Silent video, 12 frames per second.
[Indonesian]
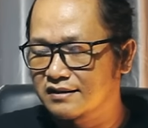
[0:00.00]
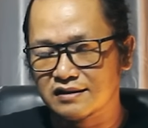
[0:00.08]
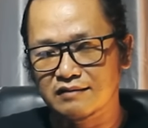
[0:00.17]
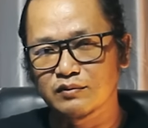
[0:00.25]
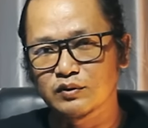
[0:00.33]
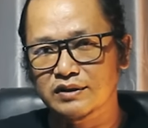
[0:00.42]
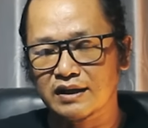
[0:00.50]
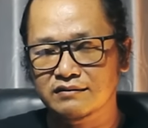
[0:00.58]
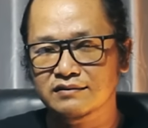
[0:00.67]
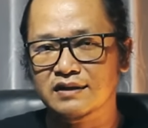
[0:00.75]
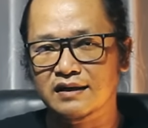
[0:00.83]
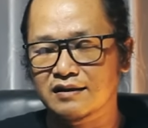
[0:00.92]

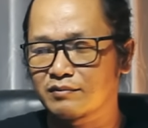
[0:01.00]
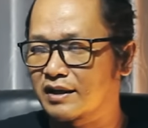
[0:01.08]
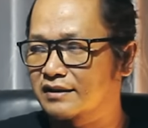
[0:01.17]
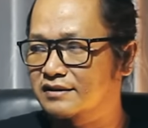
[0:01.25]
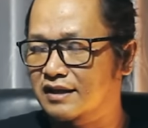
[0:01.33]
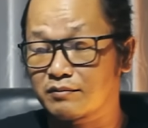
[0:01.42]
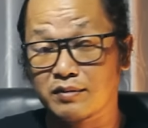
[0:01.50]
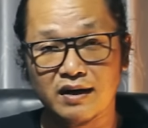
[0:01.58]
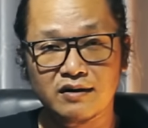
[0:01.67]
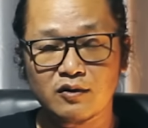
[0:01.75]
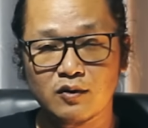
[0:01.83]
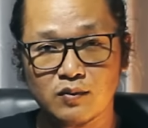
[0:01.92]
sambutan terhadap Ganjar
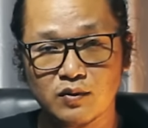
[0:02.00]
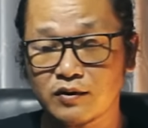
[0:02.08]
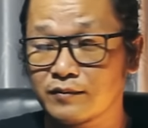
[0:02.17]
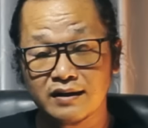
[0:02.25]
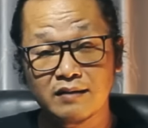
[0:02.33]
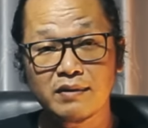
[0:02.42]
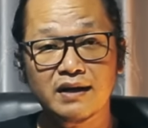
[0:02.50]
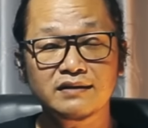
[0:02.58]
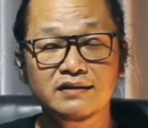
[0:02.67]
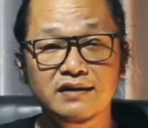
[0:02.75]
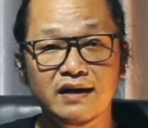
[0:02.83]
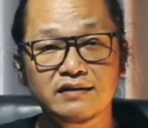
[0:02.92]
Pranowo, dan bahkan
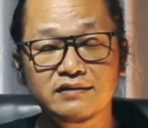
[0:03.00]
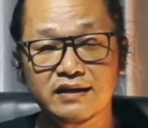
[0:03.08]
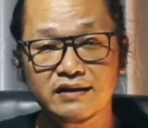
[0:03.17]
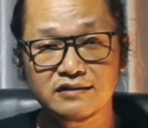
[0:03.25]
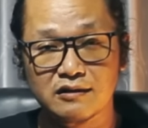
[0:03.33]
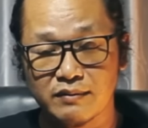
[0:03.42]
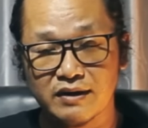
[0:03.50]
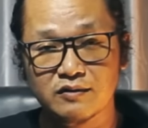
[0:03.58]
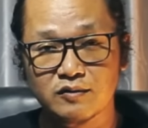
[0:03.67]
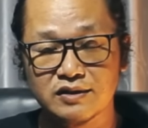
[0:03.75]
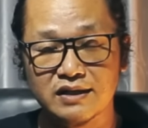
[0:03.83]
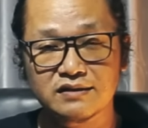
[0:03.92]
tidak hanya Ganjar
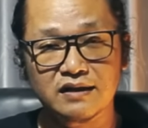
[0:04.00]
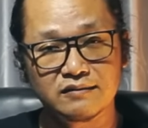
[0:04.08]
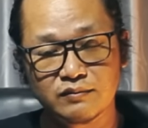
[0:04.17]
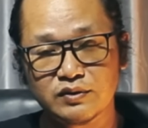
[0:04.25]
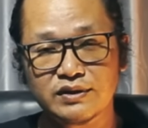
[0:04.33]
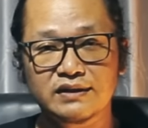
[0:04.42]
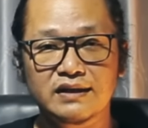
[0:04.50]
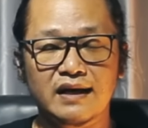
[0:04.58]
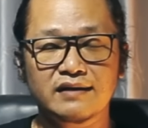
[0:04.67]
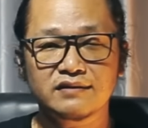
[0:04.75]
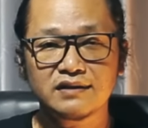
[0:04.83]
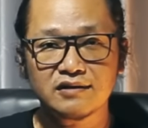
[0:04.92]
Pranowo saja, Ibu Siti
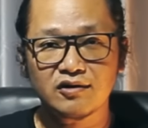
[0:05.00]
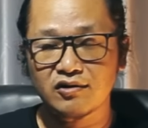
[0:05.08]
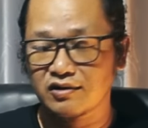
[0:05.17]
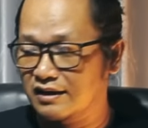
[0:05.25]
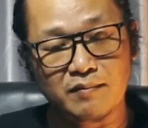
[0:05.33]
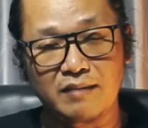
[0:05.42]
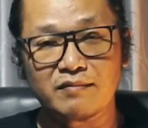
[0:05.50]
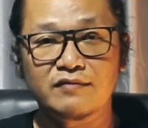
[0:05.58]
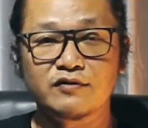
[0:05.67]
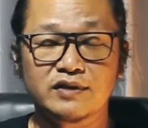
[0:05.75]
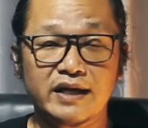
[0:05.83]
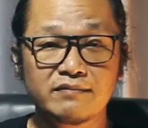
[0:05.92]
Atiko, Pak
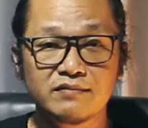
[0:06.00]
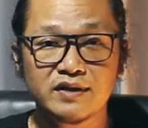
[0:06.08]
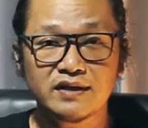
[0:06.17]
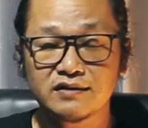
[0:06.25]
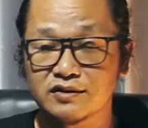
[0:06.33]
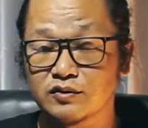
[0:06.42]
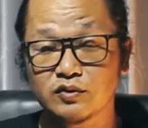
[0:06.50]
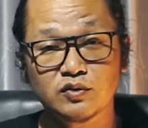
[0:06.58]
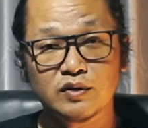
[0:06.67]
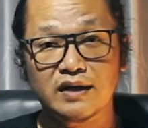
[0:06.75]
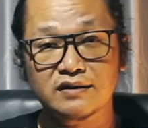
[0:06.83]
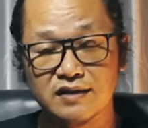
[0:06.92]
Mahfud MD, di situ
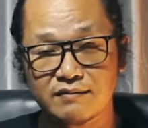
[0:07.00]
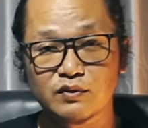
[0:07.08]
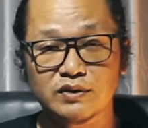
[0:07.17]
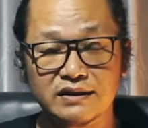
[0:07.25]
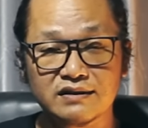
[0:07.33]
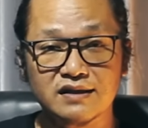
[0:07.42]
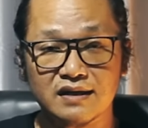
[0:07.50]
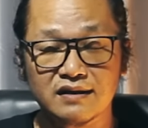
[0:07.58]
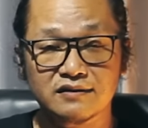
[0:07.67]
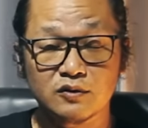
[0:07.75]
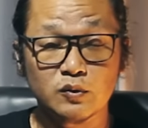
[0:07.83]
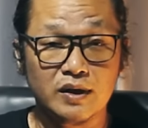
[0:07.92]
juga sambutannya
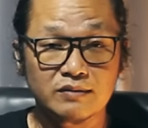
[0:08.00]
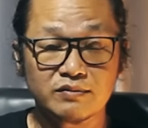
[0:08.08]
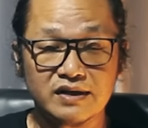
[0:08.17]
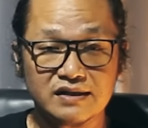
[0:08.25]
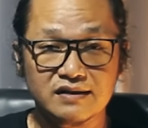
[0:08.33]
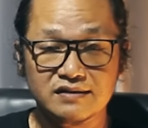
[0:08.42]
sangat luar biasa